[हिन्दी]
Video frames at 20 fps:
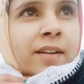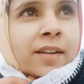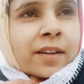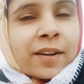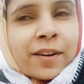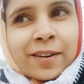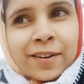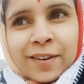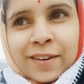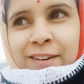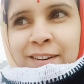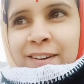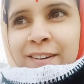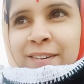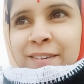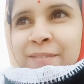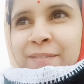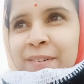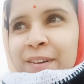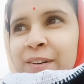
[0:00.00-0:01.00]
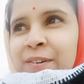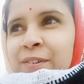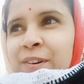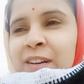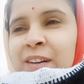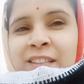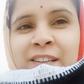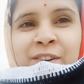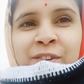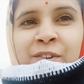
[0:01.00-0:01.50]
और मैंने बोला
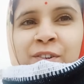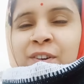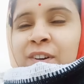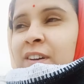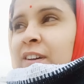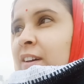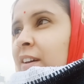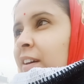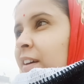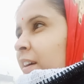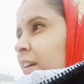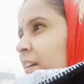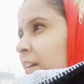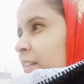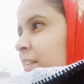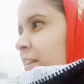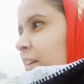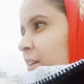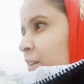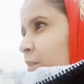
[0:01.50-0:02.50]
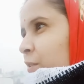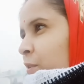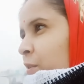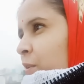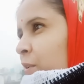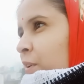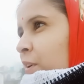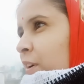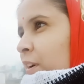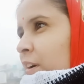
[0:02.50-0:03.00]
देखो कितनी हो
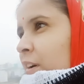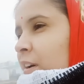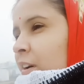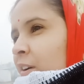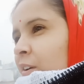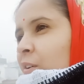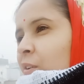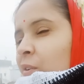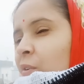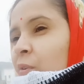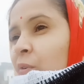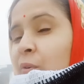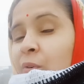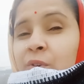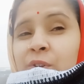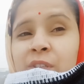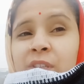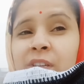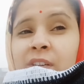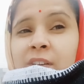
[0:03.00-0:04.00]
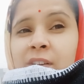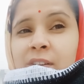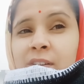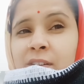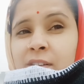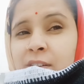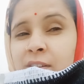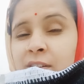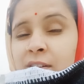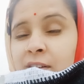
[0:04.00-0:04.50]
ओस
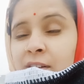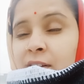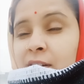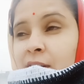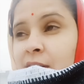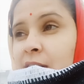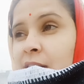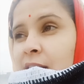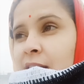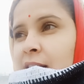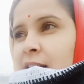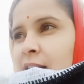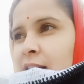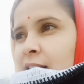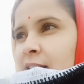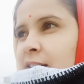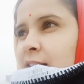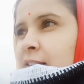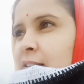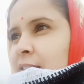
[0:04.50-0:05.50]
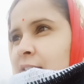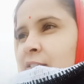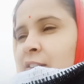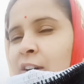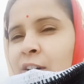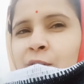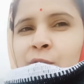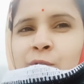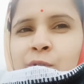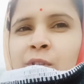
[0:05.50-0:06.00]
है
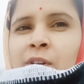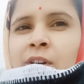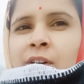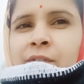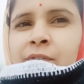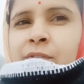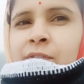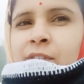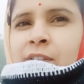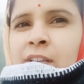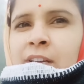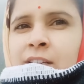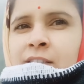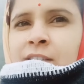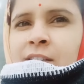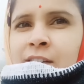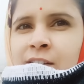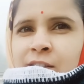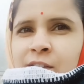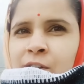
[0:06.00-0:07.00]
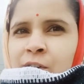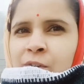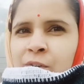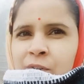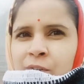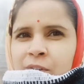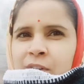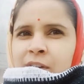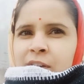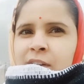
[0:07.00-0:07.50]
चारों तरफ देख सकते हो
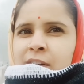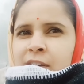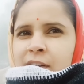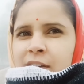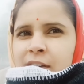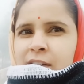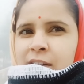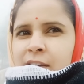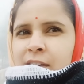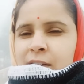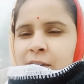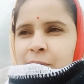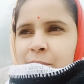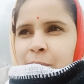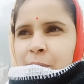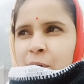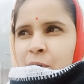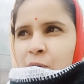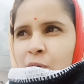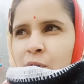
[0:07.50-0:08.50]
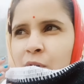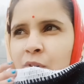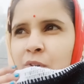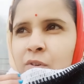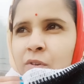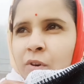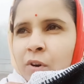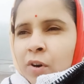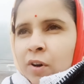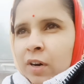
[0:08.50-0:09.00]
बिल्कुल
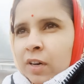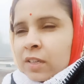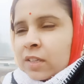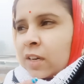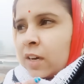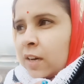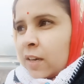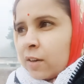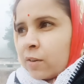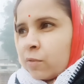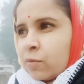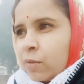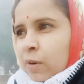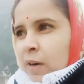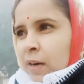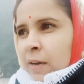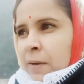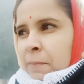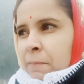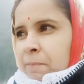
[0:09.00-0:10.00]
कोहरा छाया हुआ है